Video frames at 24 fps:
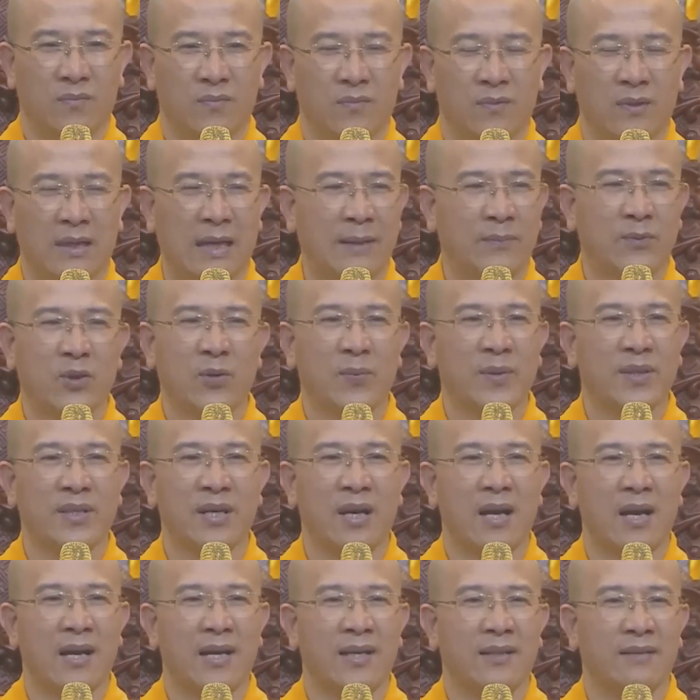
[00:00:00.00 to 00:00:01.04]
làm cho mình sợ
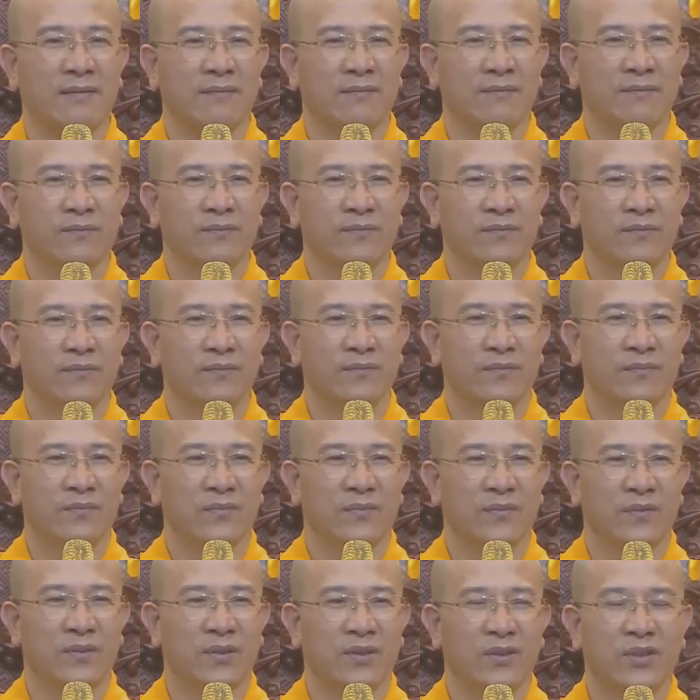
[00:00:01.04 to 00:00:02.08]
hãi.
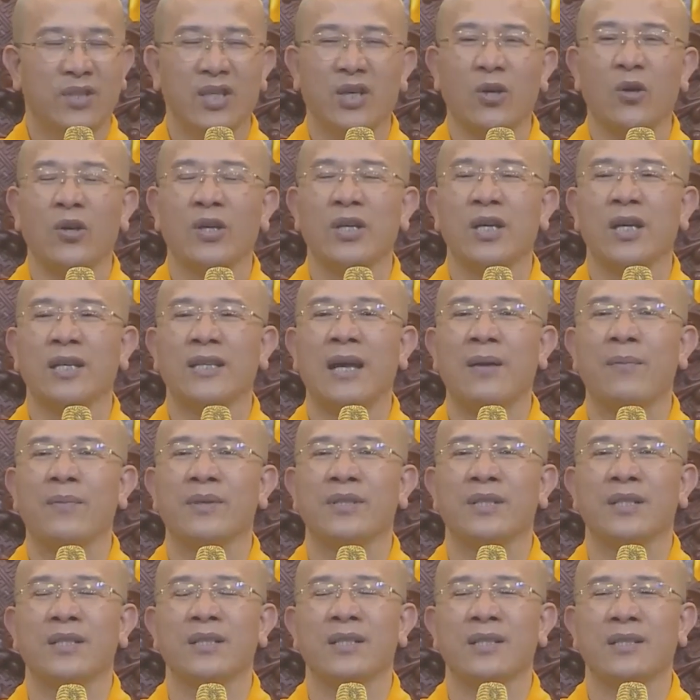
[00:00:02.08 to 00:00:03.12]
Đó. Chứ còn người ta mà
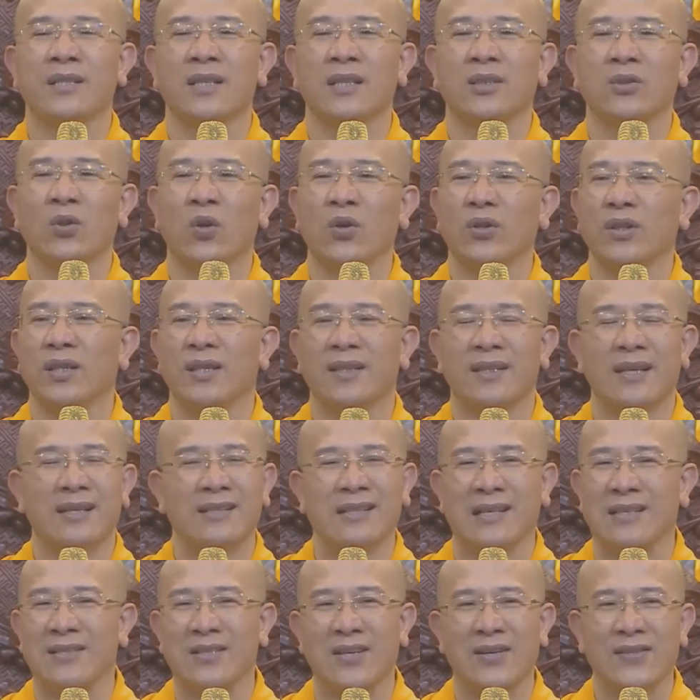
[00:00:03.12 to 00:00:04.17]
giữ được giới tốt thì người ta
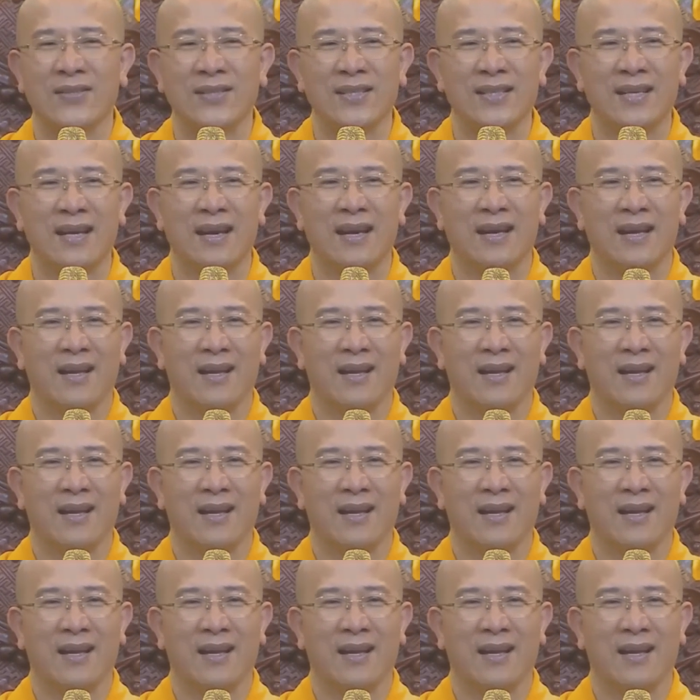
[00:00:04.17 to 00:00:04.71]
chẳng sợ gì cả,